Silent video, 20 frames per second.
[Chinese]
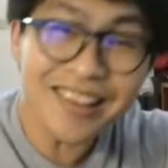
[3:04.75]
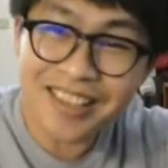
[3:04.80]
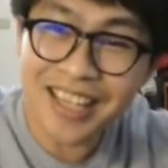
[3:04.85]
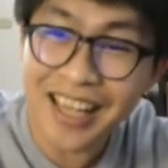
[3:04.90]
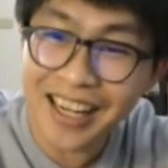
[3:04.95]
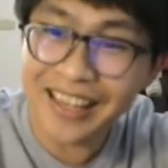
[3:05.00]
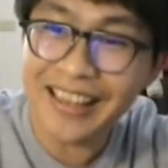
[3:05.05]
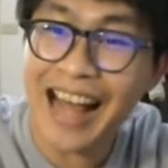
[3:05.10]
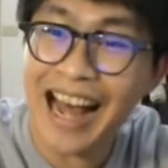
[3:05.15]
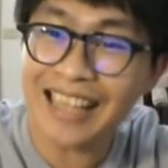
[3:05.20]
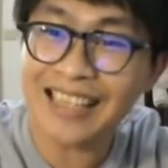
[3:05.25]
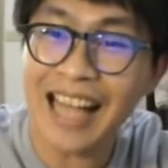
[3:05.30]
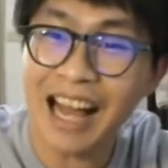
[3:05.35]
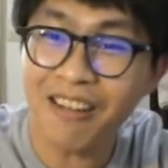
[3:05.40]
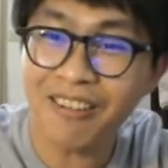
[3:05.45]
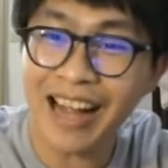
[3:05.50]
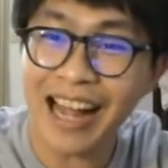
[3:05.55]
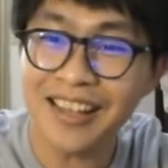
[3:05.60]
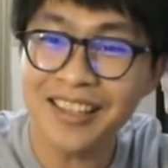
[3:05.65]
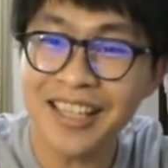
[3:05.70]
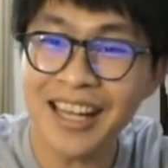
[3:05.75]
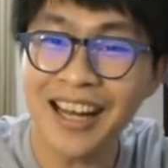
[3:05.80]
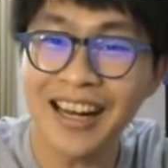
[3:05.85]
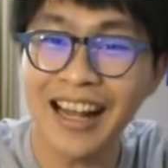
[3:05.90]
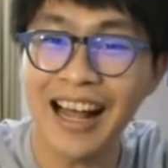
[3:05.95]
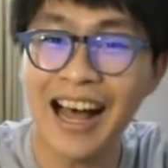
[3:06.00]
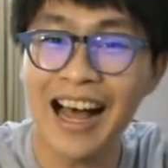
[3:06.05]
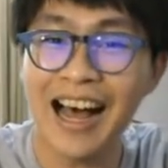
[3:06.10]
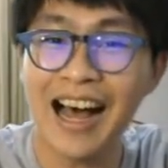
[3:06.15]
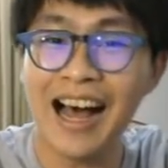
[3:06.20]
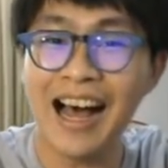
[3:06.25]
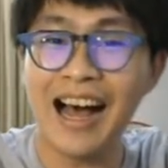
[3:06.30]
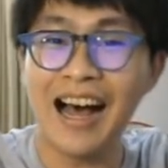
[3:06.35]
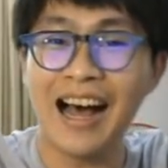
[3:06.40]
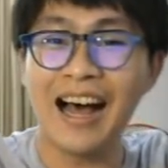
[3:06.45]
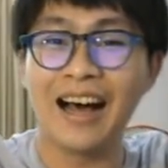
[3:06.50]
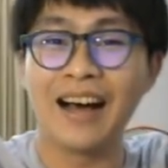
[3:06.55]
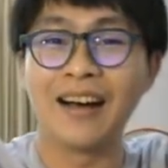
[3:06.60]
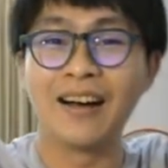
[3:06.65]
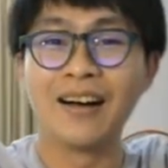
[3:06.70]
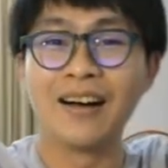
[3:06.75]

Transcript: 特拿到干特，